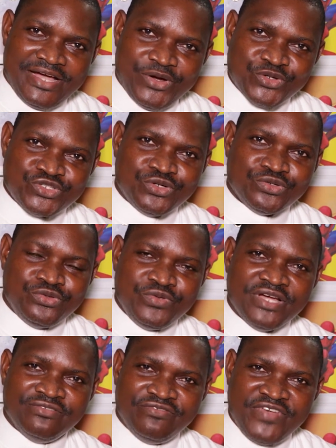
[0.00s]

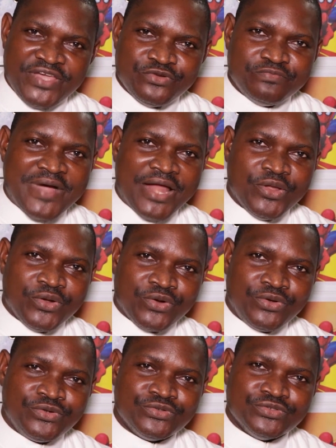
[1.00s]
Aujourd'hui, enfin, nous
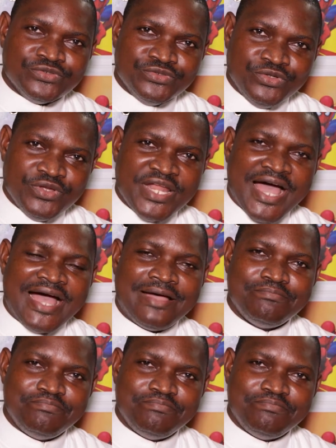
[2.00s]
parlerons de la